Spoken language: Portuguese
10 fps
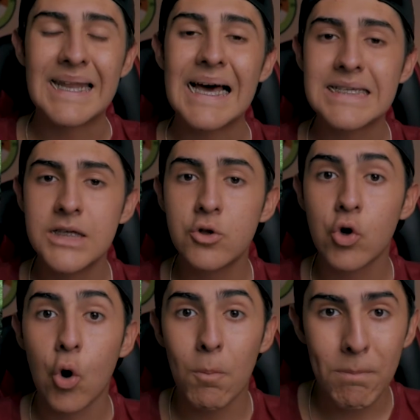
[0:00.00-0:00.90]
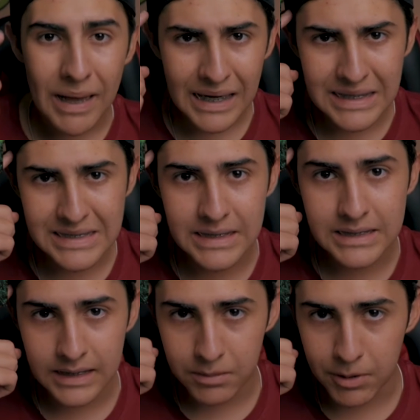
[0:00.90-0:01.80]
nascido com paralisia
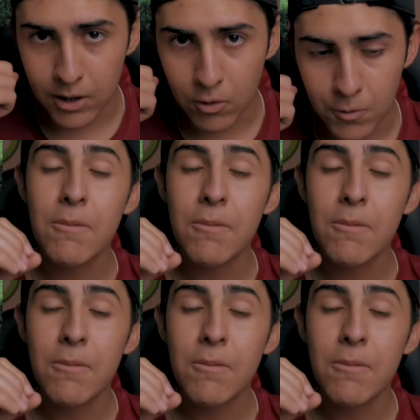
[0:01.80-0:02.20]
cerebral,